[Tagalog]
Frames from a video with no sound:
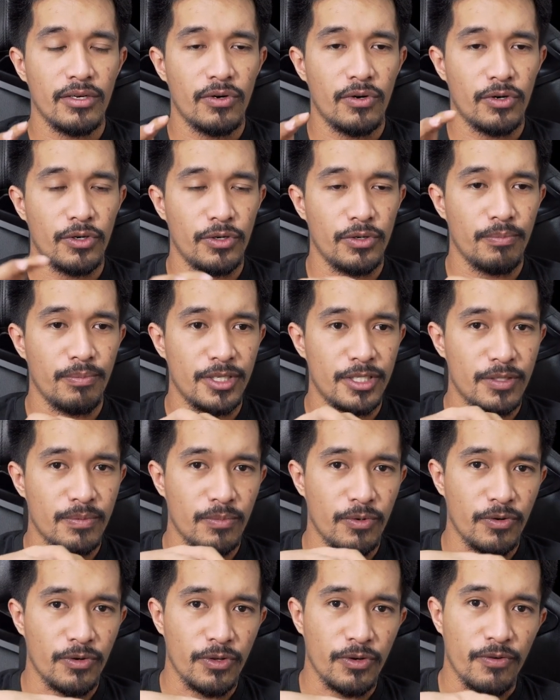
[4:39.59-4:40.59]
or
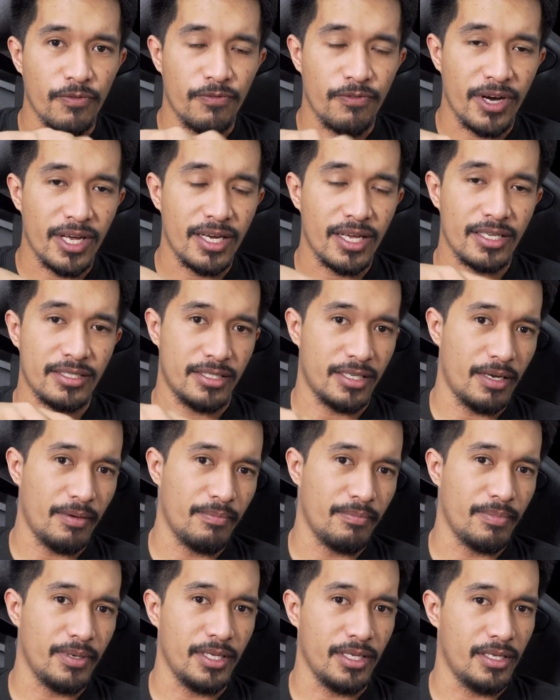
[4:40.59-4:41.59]
mismong yung fan
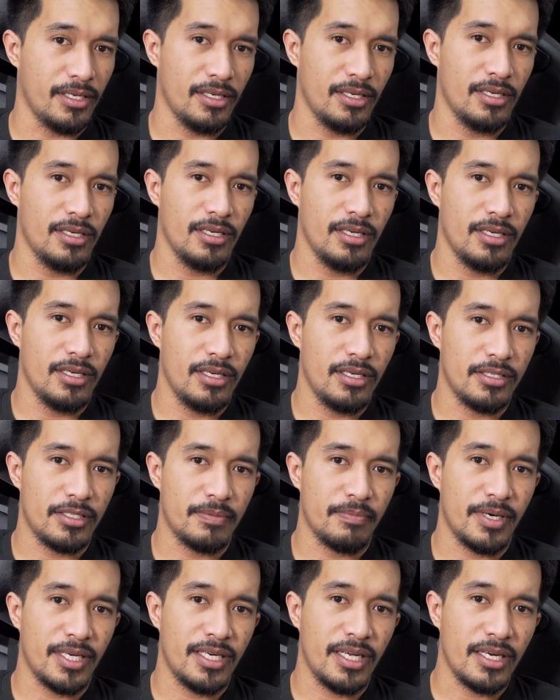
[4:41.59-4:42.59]
assembly is
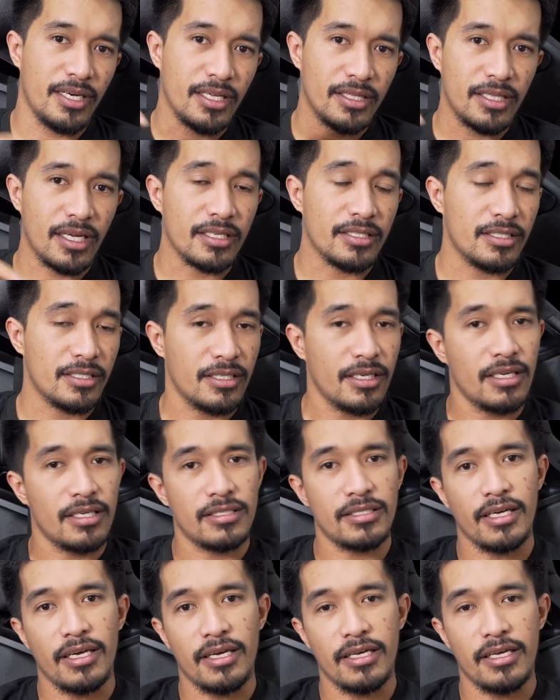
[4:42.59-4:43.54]
madedetouch na sa